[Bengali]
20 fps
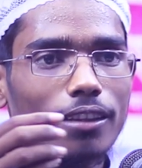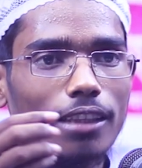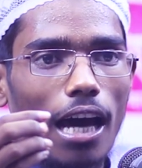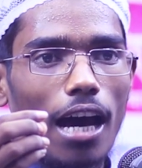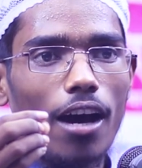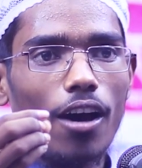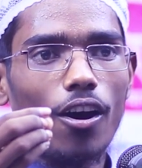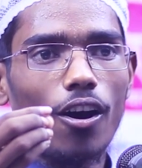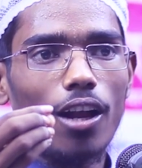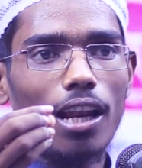
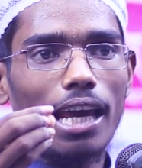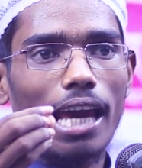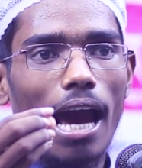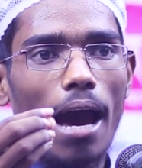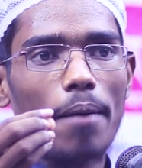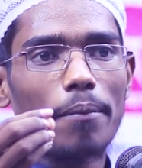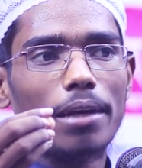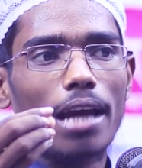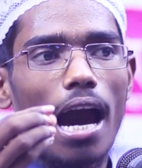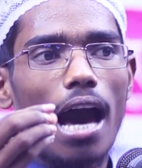তাহলে
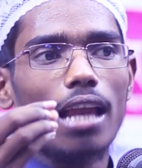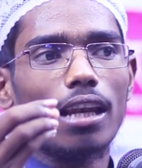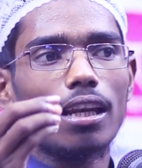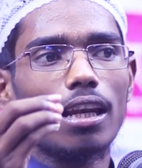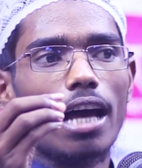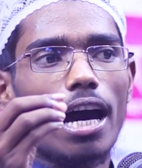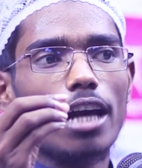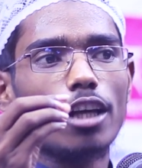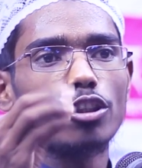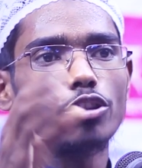আমি
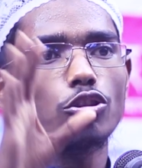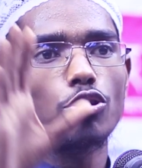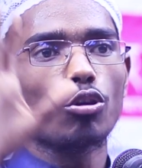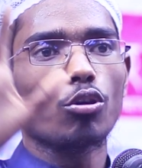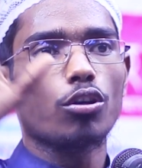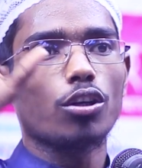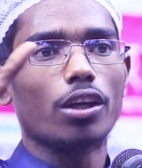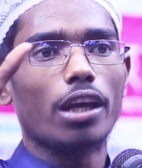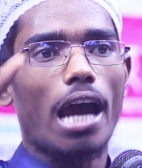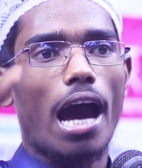আল্লাহর
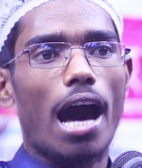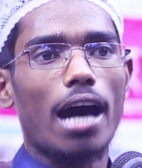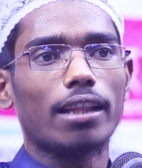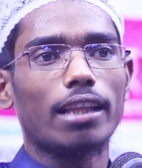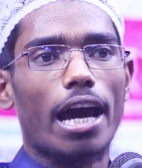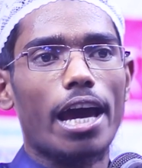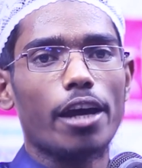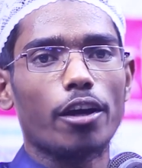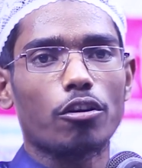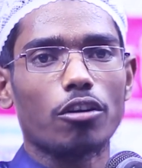শুক্রিয়া
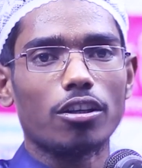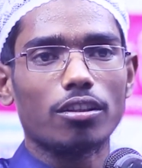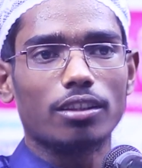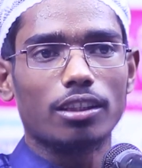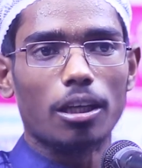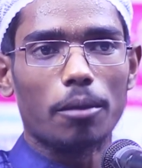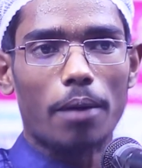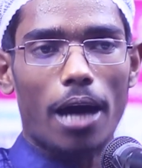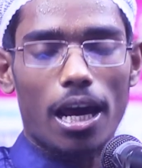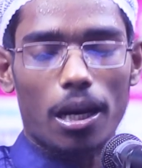আদায়
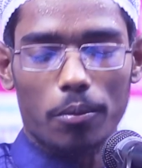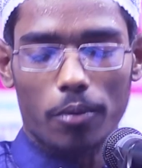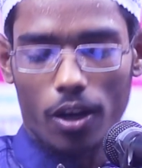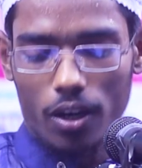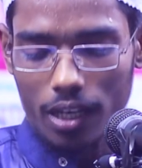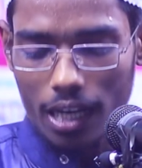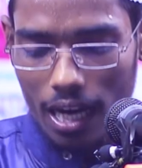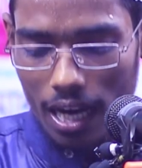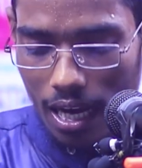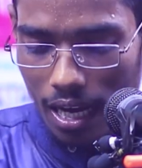করতে পারবো
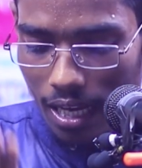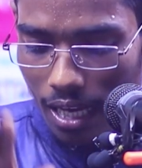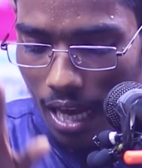না